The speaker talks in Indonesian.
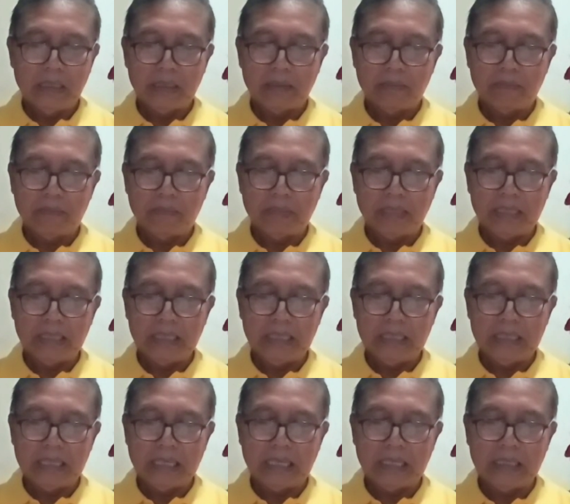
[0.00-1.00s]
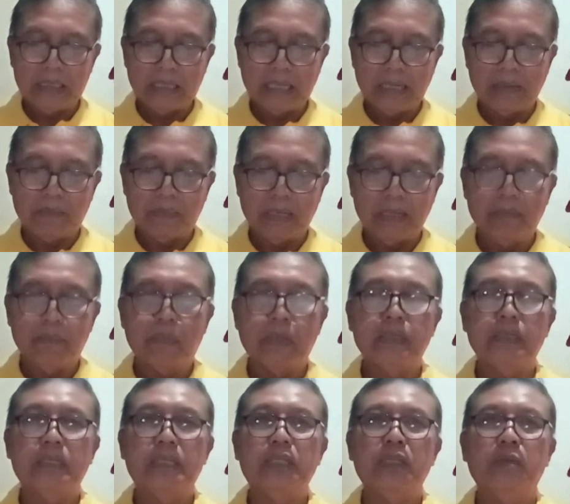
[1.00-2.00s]
tempat dari delapan
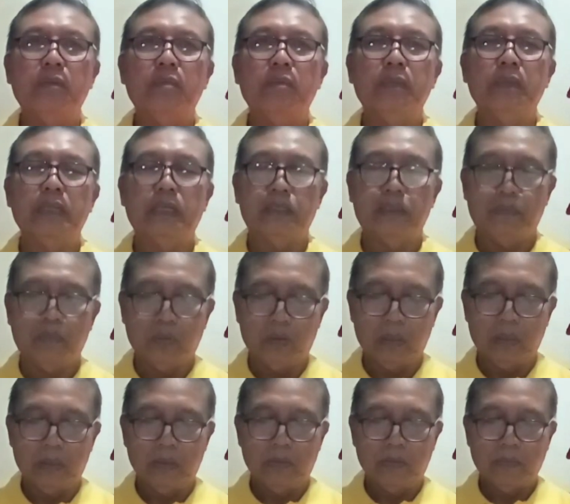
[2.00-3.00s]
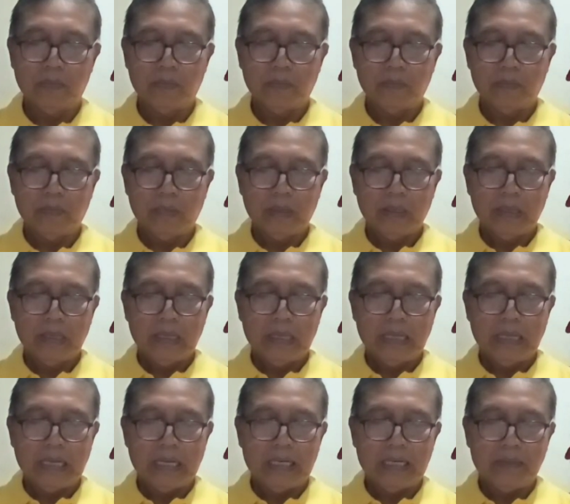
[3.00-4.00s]
presidium tersebut.
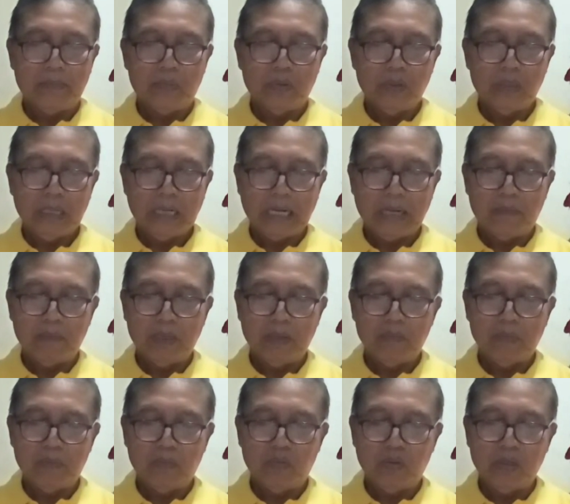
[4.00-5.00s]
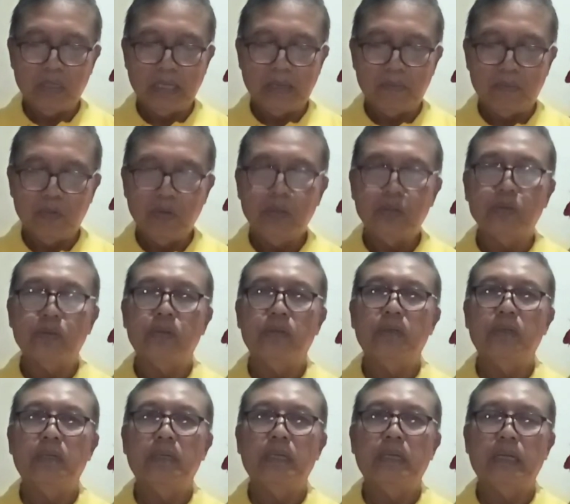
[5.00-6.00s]
Adapun kami mempunyai mutu
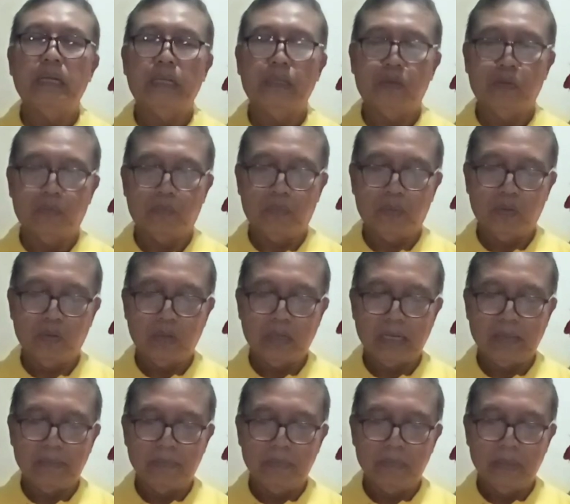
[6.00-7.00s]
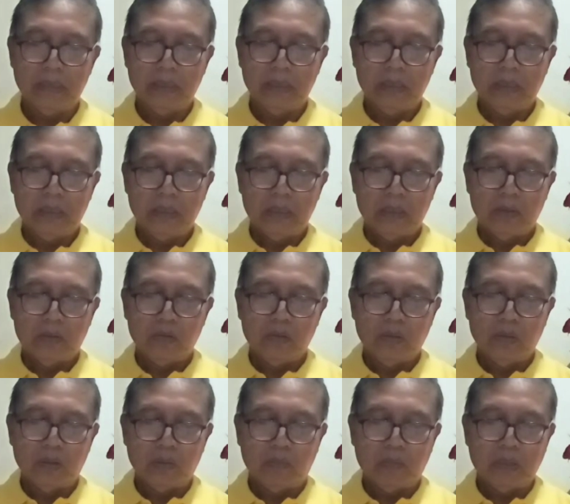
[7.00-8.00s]
atau program
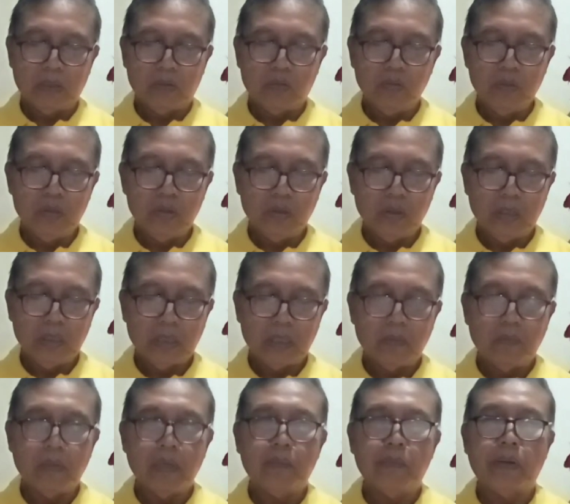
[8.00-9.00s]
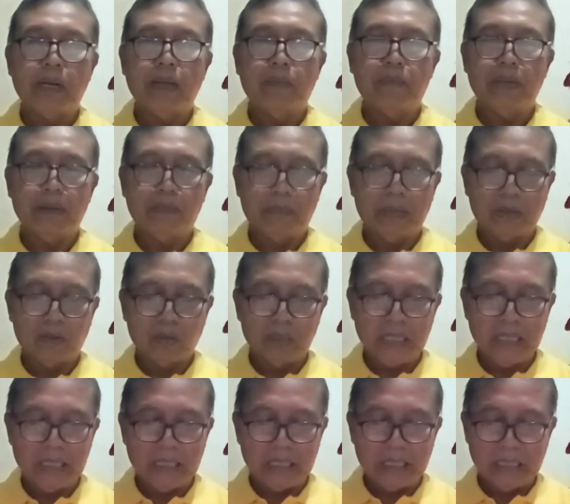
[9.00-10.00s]
untuk berkunjung ke beberapa
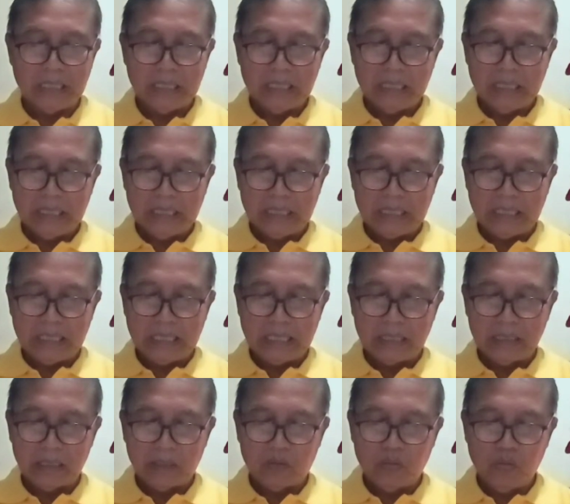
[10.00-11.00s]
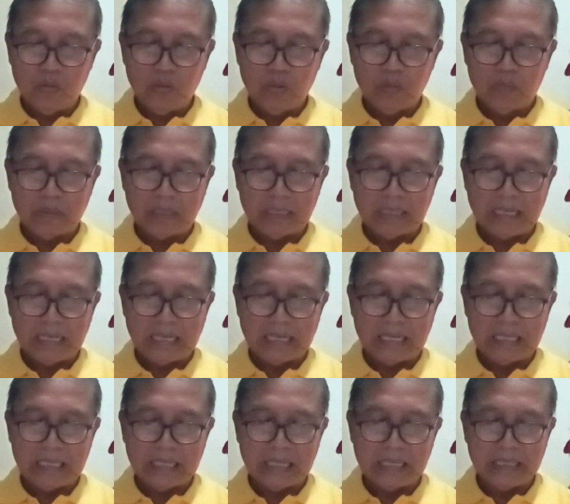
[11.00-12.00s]
paroki yang dulu pernah
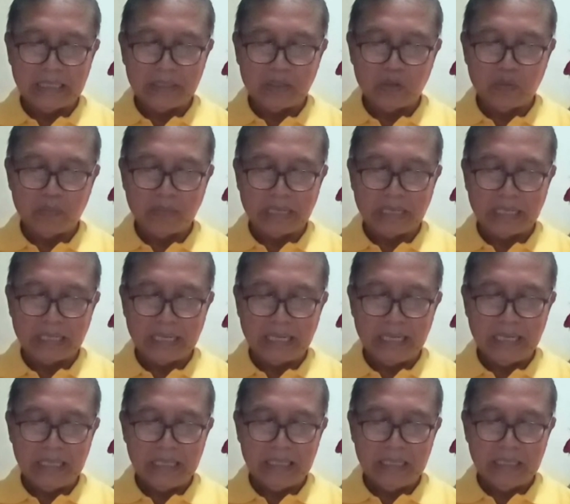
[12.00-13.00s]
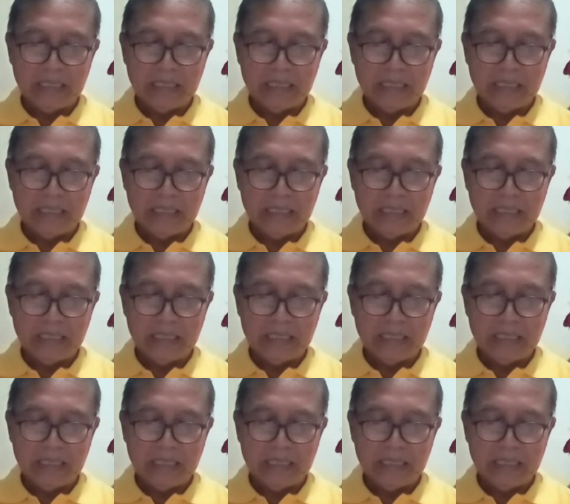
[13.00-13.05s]
ada Legio Maria,